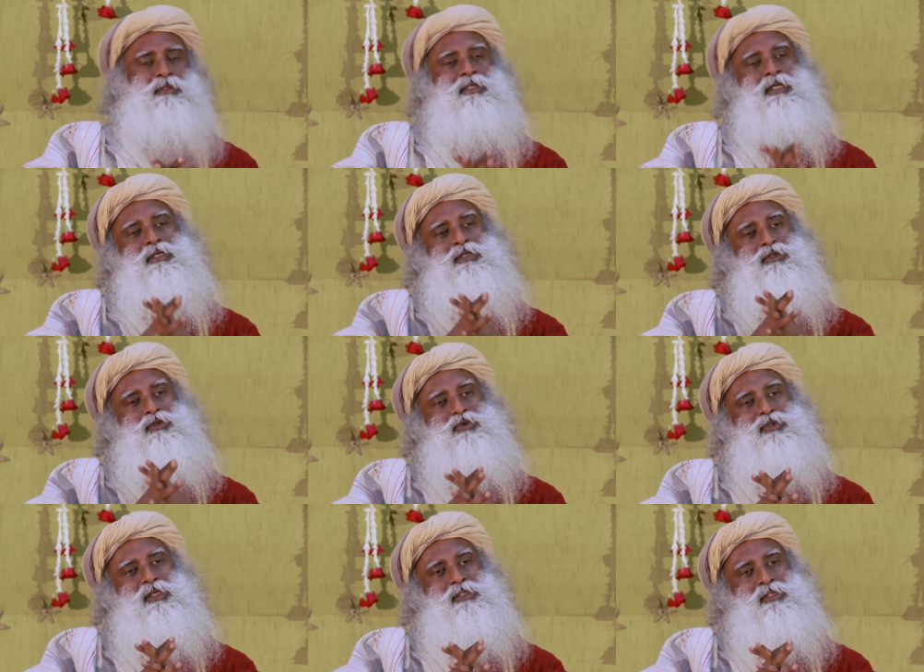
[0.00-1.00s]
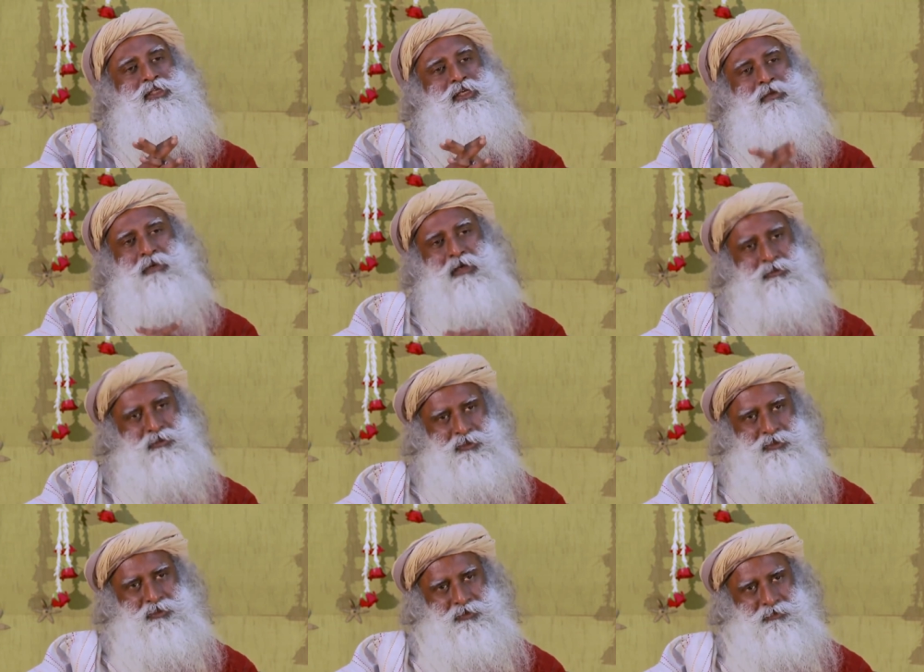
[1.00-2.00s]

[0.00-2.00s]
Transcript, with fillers: So etwas gibt es nicht.